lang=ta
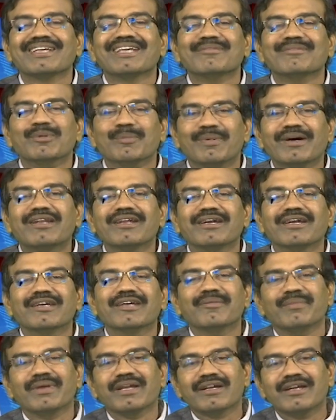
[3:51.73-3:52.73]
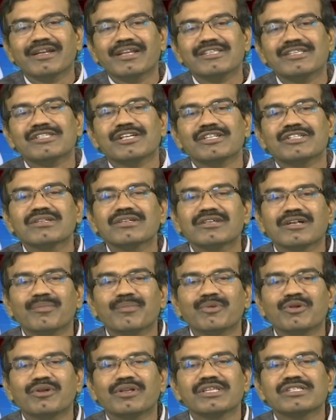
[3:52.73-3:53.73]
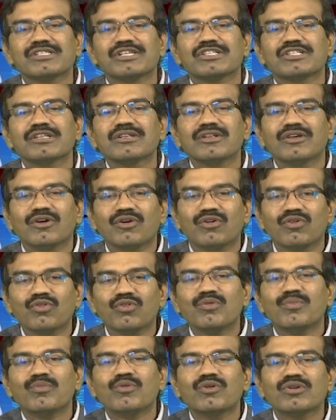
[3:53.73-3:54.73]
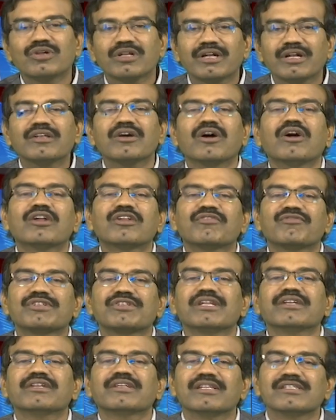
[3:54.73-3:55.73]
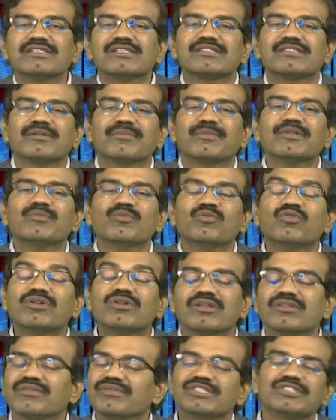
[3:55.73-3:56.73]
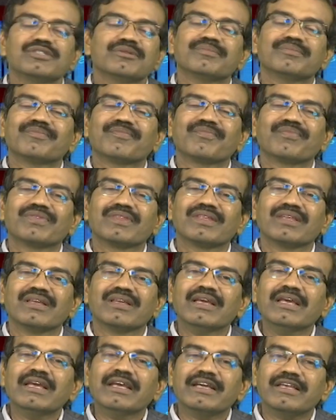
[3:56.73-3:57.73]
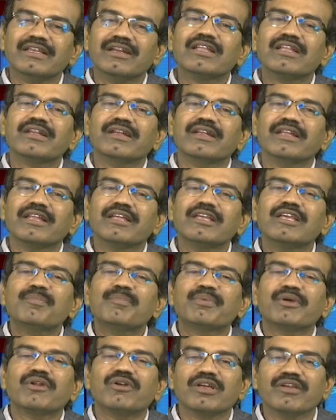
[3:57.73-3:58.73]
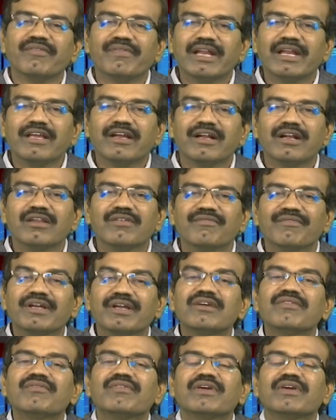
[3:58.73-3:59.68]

இப்போ பாருங்கள் மெக்கனைசேஷன் கம்ப்யூட்டரைசேஷன் ரோபோட் அண்ட் ஆர்டிஃபிஷியல் இன்டெலிஜென்ஸ் என்பது மூன்றாவது விஷயம் இதனால் நிறைய பேருடைய வேலைகள் வெகு